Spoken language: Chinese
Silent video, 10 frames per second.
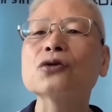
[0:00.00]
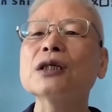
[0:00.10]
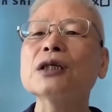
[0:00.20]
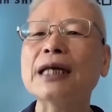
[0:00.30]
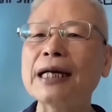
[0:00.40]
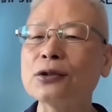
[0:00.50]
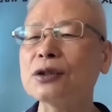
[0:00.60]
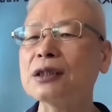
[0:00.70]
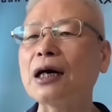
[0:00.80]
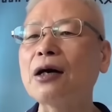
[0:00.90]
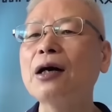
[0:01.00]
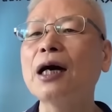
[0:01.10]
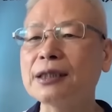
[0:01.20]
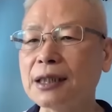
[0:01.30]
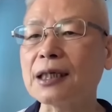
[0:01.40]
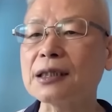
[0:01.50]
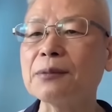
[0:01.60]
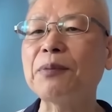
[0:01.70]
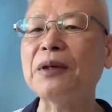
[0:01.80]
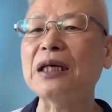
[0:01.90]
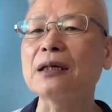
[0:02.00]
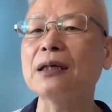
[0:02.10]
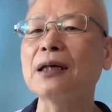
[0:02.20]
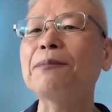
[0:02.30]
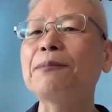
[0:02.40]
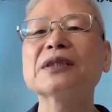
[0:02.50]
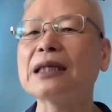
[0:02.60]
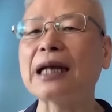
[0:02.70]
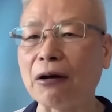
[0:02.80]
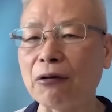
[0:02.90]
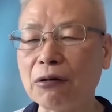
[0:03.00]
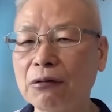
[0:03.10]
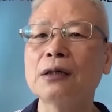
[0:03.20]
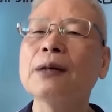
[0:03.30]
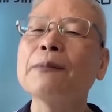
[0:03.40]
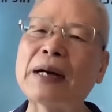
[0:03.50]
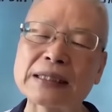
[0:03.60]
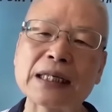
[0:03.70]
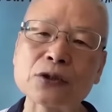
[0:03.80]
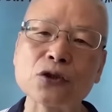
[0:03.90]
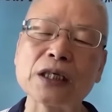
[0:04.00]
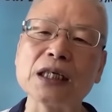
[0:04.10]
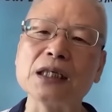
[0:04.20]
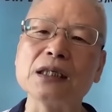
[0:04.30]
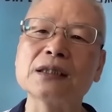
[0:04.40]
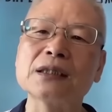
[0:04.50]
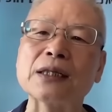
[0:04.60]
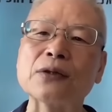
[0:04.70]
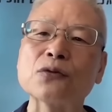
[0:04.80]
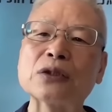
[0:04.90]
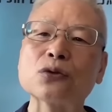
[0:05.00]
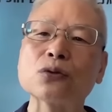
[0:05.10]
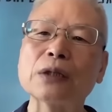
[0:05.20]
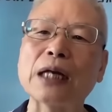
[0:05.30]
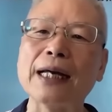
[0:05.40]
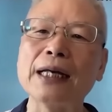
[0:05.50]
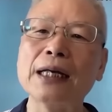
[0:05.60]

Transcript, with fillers: 所以一看就知道，呃，这个是病而不是老，那马上就可以诊断出来。